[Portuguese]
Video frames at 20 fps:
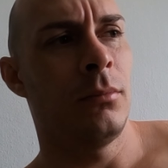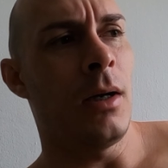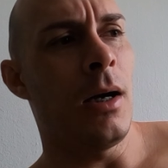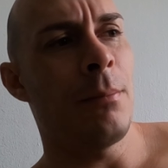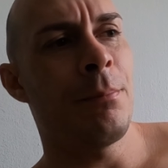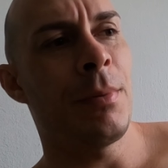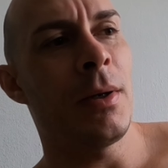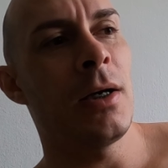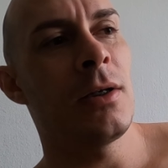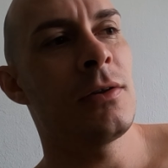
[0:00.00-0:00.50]

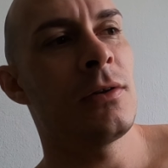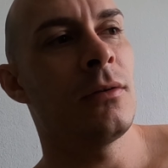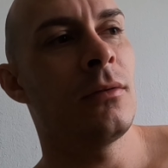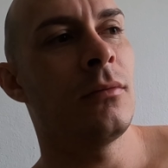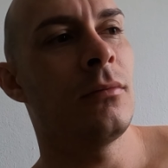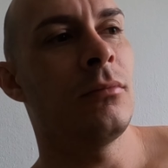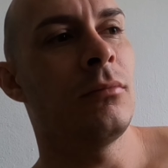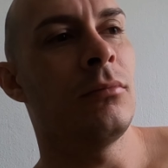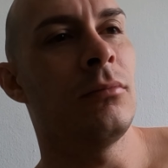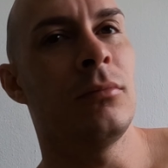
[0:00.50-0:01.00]
Rapaz, eu,
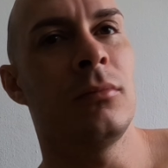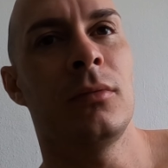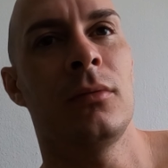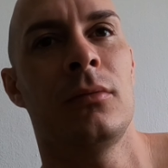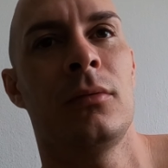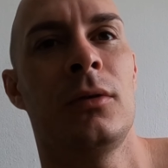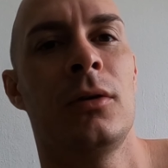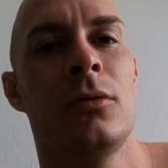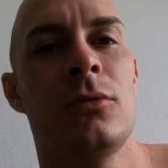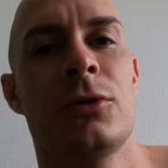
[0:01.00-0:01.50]
não,
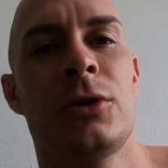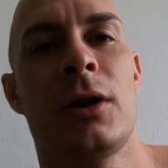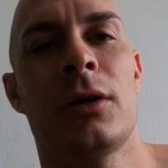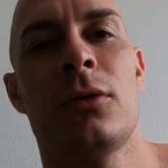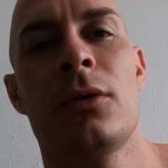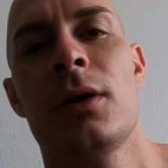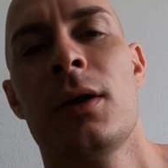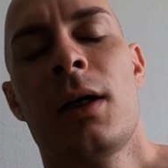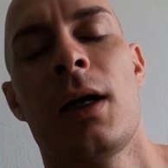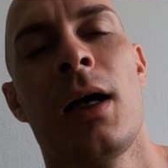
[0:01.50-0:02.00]
eu já
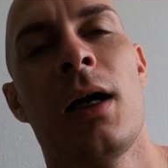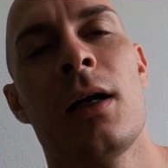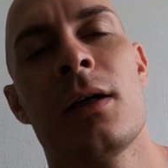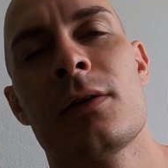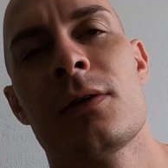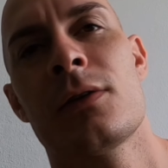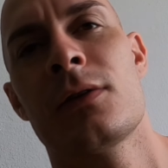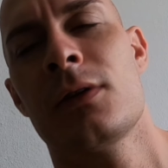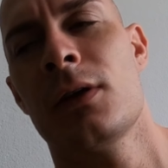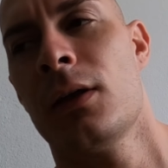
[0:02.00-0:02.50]
tô em
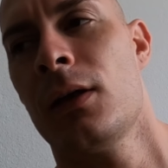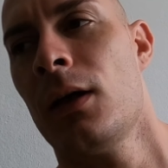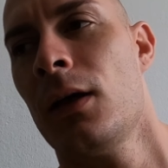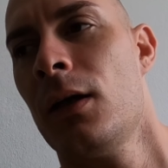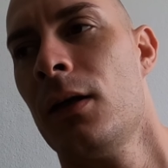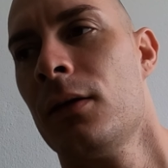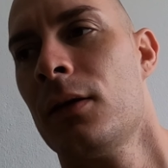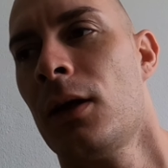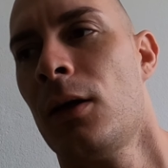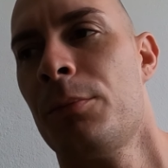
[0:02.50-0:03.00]
casa, não sei o que
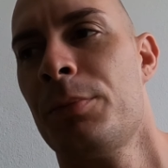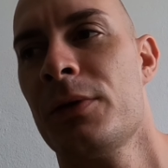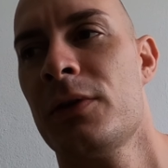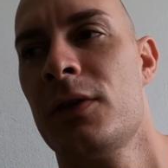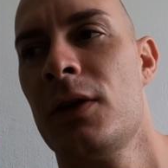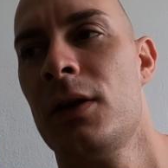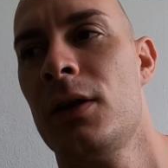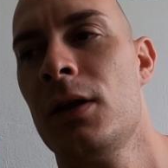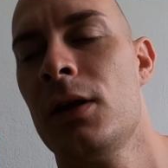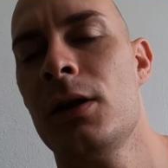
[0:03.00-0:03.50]
e tal,
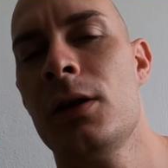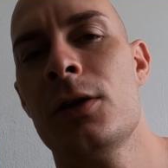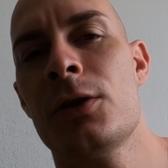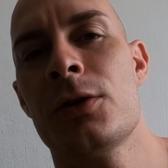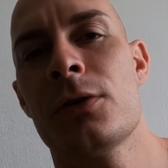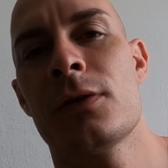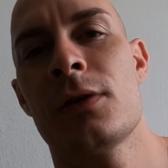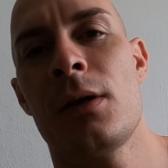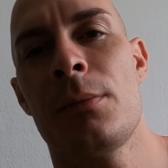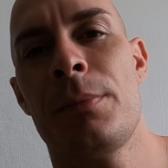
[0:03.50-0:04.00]
preciso de
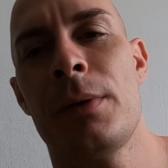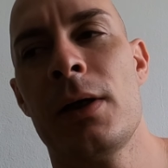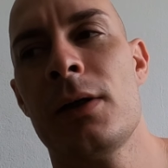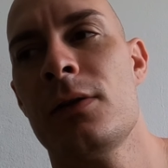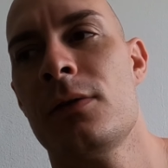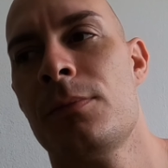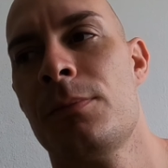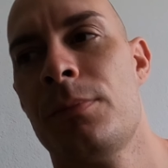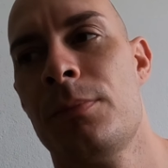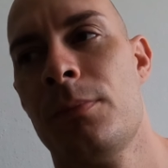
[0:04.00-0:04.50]
guincha.
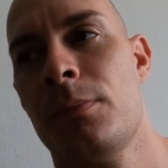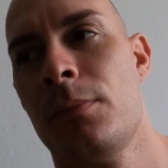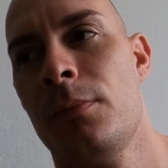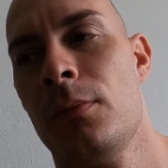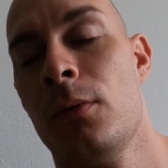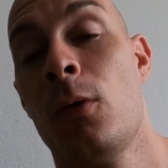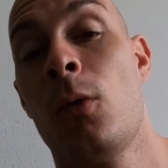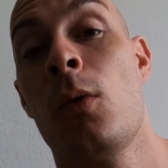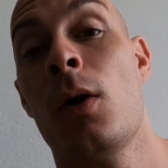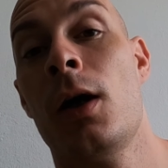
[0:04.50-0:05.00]
Rapaz,
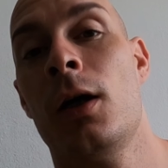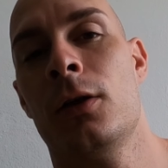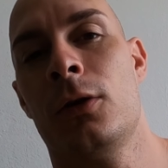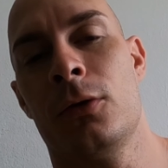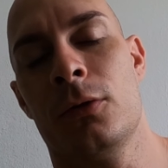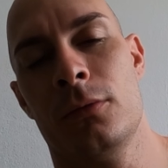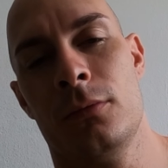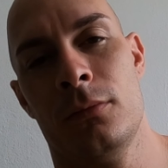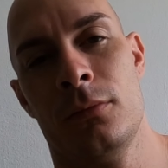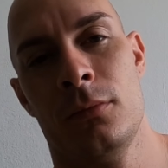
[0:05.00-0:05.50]

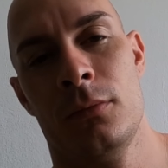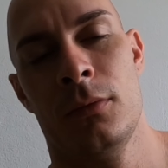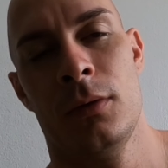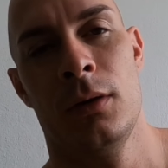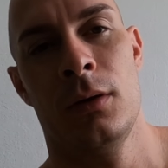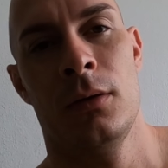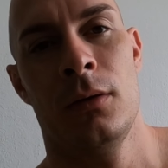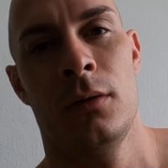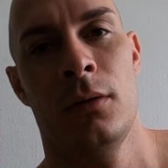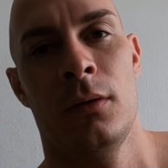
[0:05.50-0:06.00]
quanto?
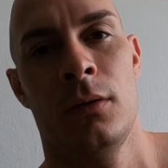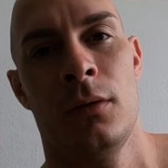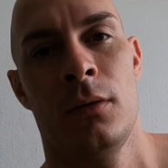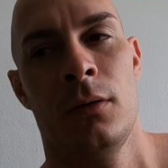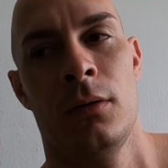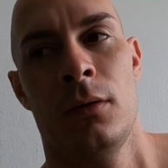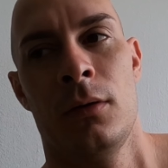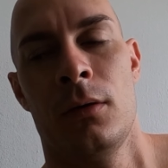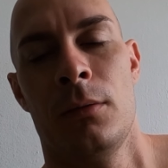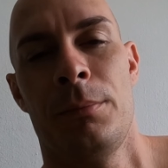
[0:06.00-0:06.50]

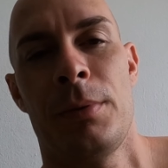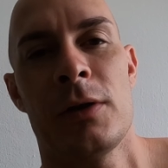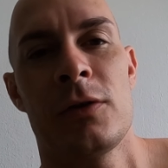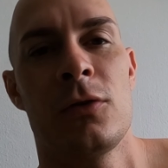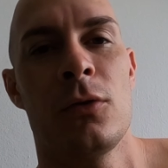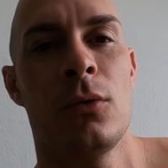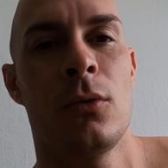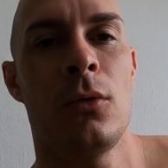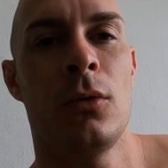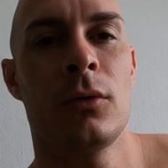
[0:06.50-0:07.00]

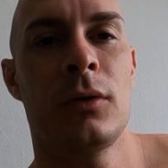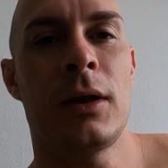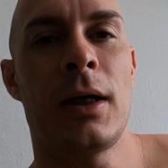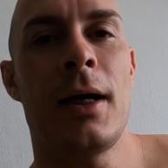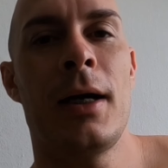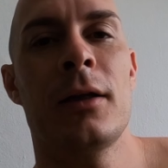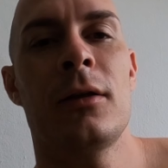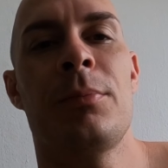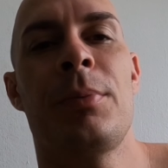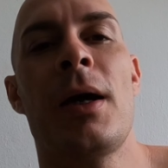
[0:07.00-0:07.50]
Passou o
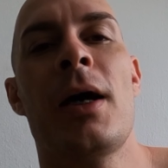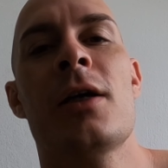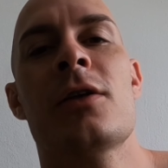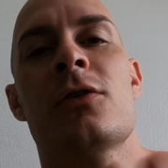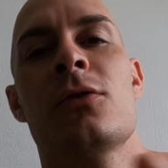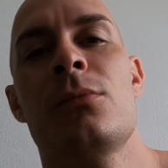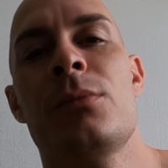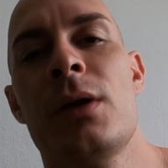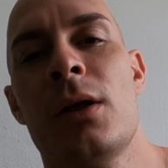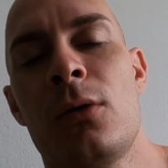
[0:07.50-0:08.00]
contato, para
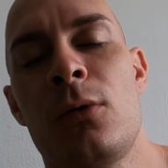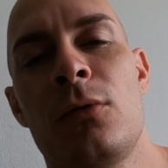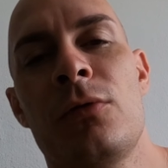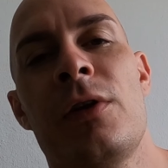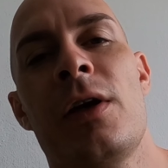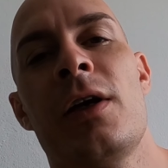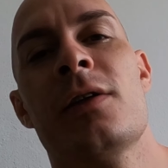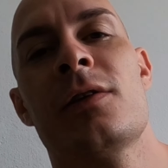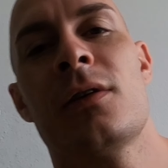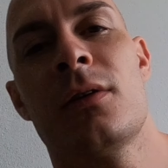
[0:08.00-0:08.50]
resumir a
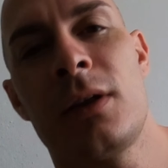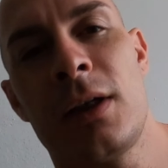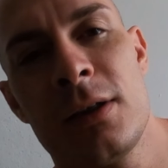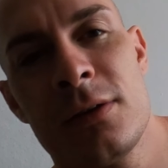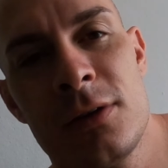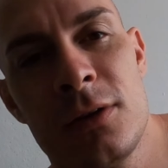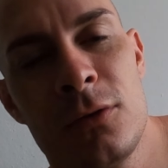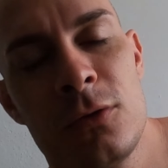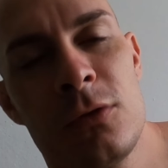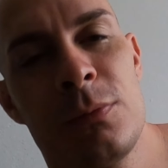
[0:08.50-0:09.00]
conversa,
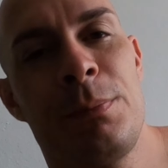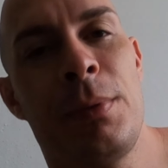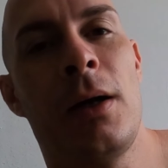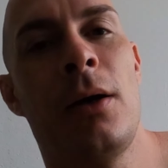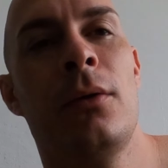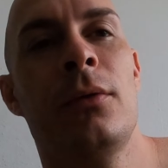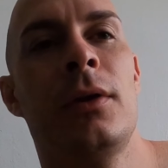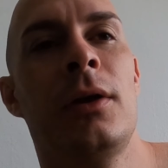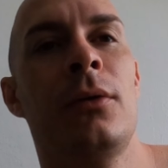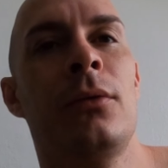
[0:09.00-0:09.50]
300
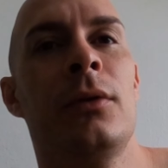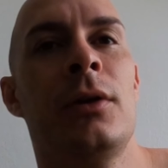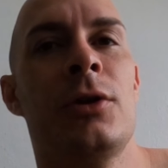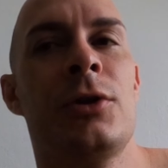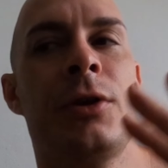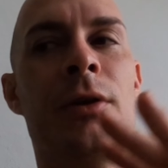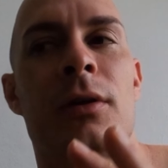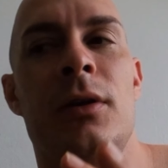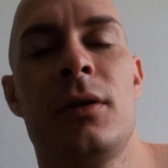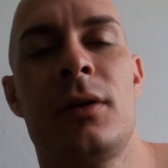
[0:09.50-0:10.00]
pau da onde a
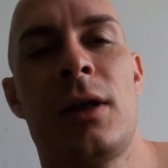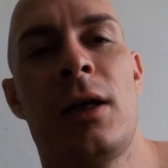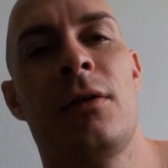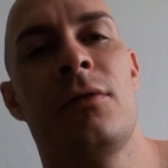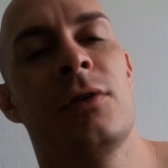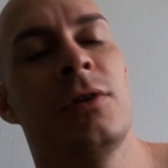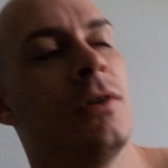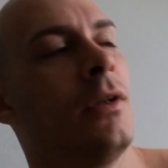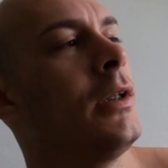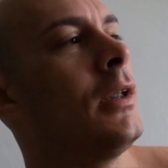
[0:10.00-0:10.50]
gente
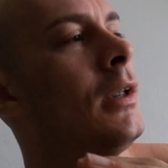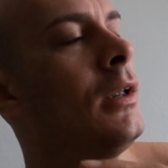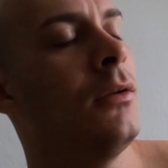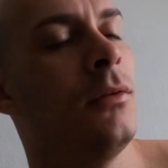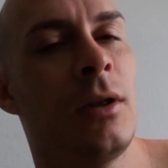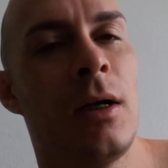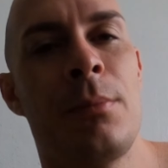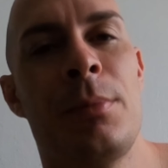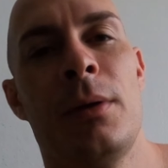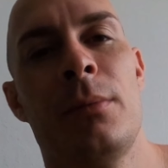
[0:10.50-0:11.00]
tava. Isso ainda
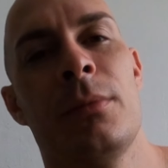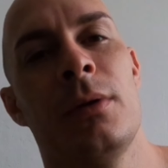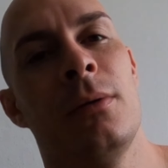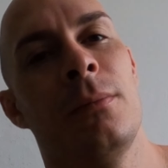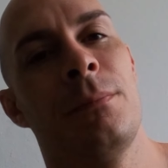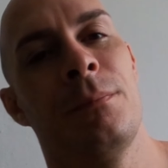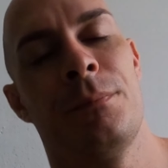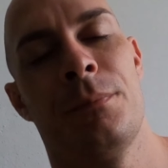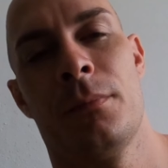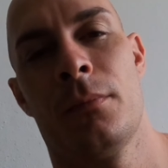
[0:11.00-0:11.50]
não dá para mim,
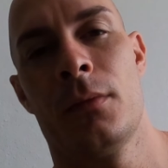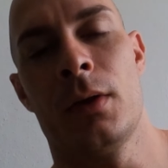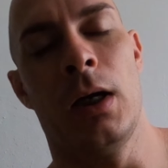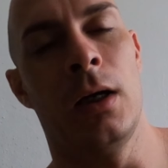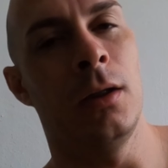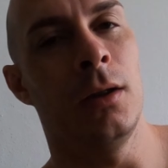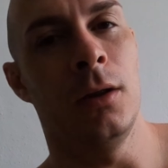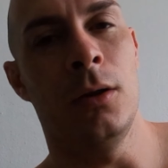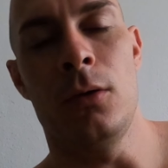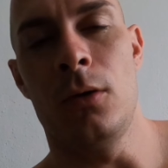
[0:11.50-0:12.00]

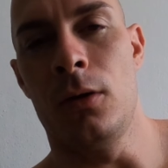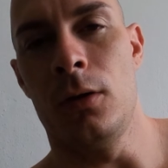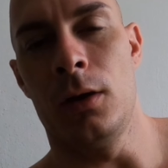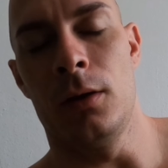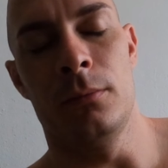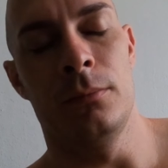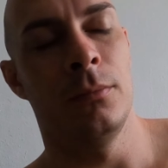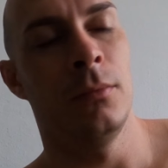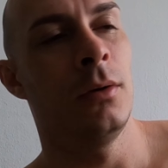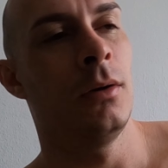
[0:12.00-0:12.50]
ainda não rola.